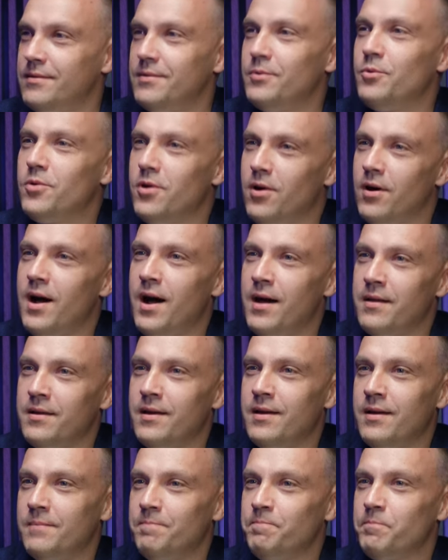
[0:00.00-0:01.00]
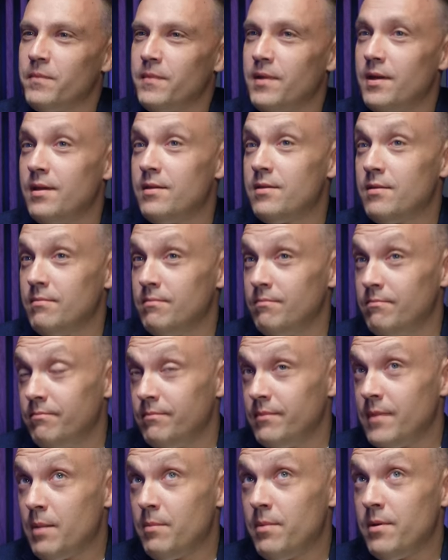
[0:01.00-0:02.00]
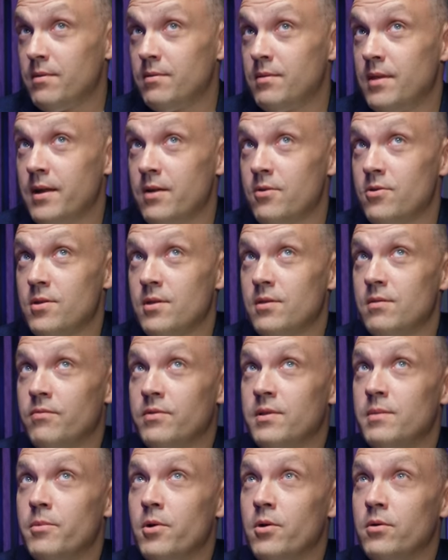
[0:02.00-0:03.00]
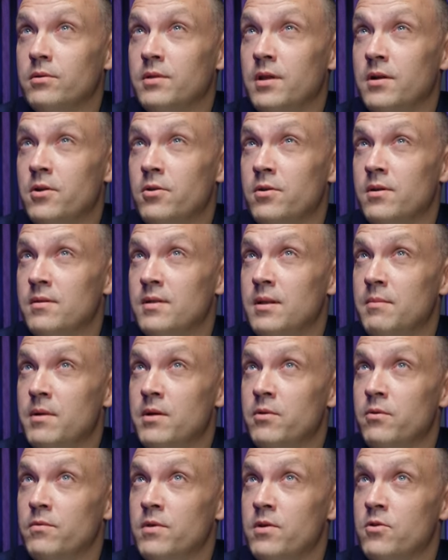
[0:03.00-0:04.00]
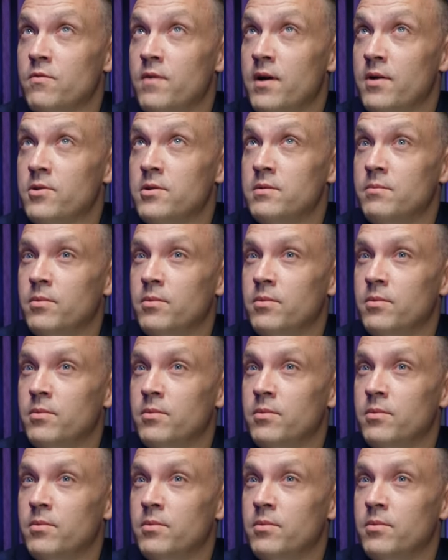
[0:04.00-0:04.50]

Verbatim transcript: ukochane i jakby teraz się w tym rok, ten rok jest dla mnie również ważny,